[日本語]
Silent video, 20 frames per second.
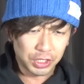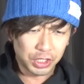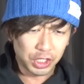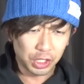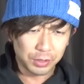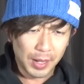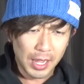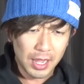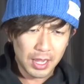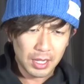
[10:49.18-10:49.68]

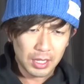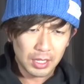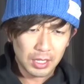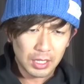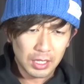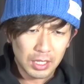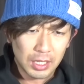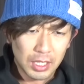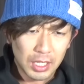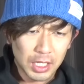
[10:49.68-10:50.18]
シルバー
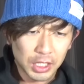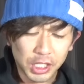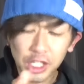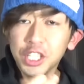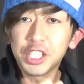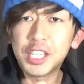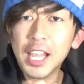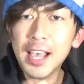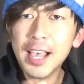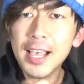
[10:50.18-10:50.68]

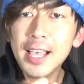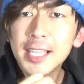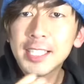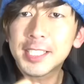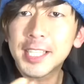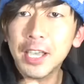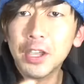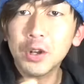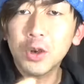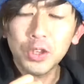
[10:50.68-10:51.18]
キング来た。
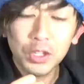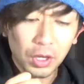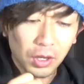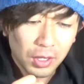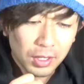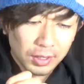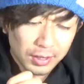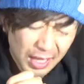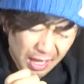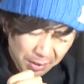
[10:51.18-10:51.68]
セヘル来いよ、
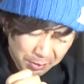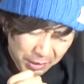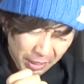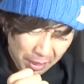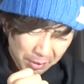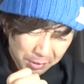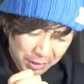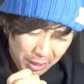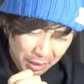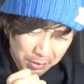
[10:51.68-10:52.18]
頼む
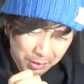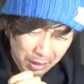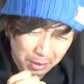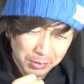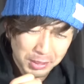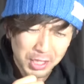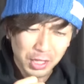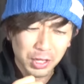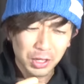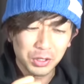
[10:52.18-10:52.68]
頼む頼む頼
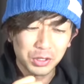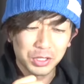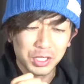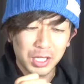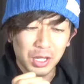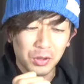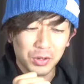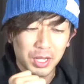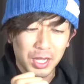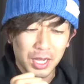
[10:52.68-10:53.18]
む。セヘル来て、お